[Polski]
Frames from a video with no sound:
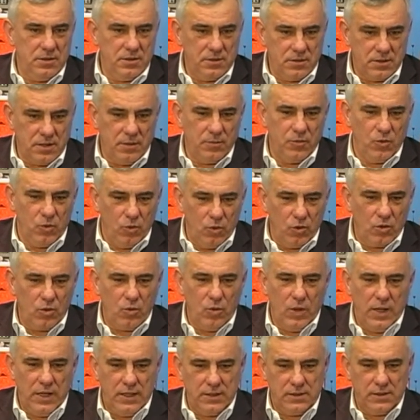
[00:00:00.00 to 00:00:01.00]
ten
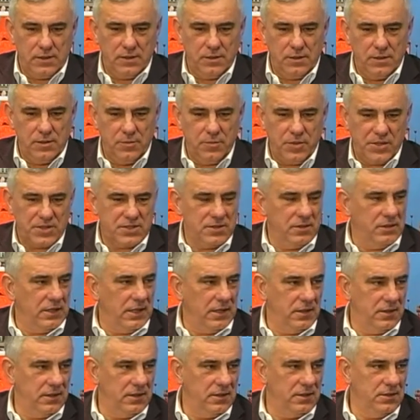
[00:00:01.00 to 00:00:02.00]
układ y,
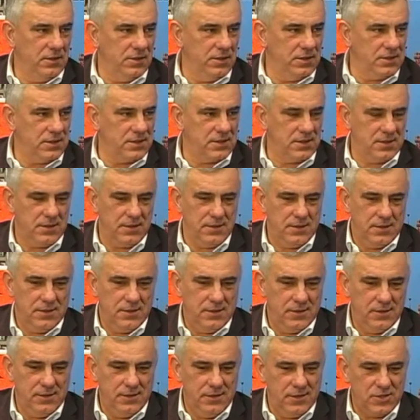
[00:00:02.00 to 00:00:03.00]
personalny nic
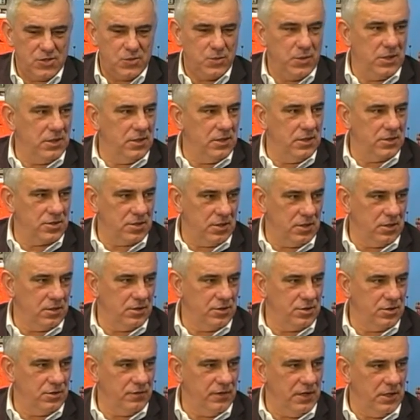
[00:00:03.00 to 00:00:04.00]
nie zmieni, jeżeli
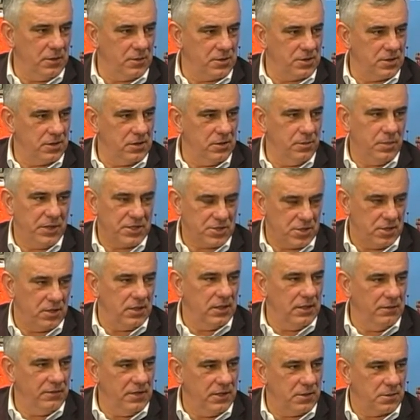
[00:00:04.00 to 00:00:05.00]
chodzi o Wałbrzych i
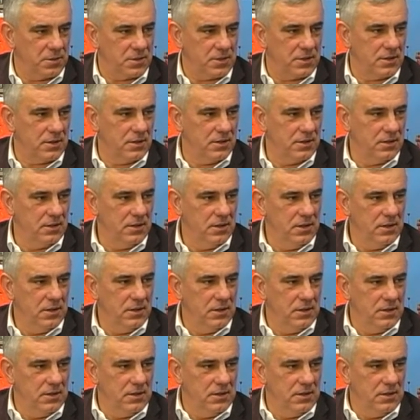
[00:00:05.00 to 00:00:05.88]
patrzenie na Wałbrzych. A